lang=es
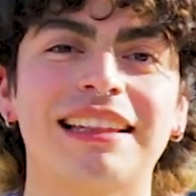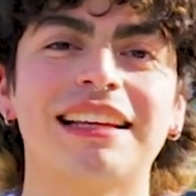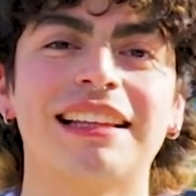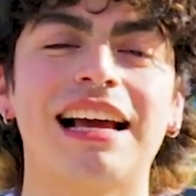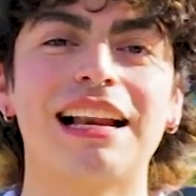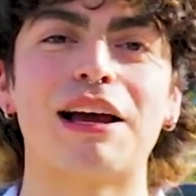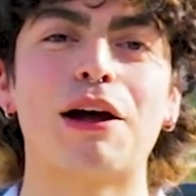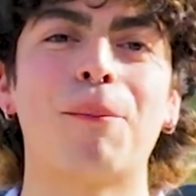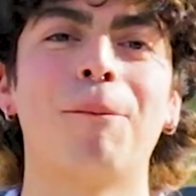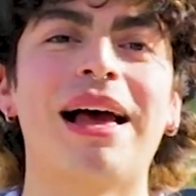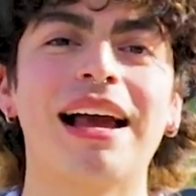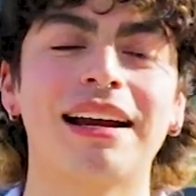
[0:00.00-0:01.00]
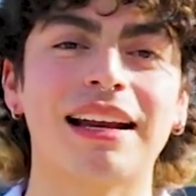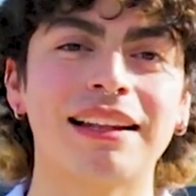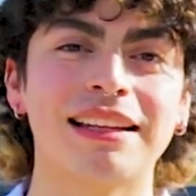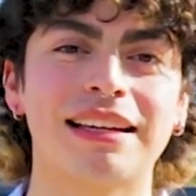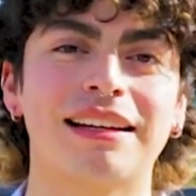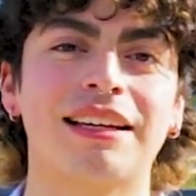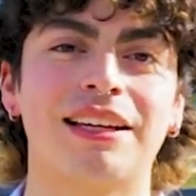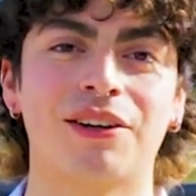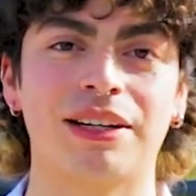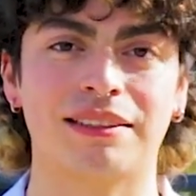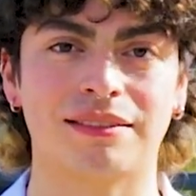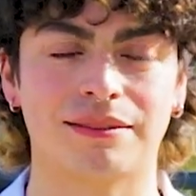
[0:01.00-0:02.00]
estatal más grande de
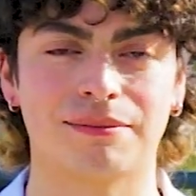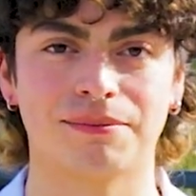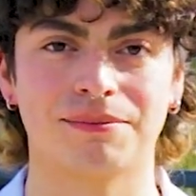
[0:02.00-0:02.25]
regiones.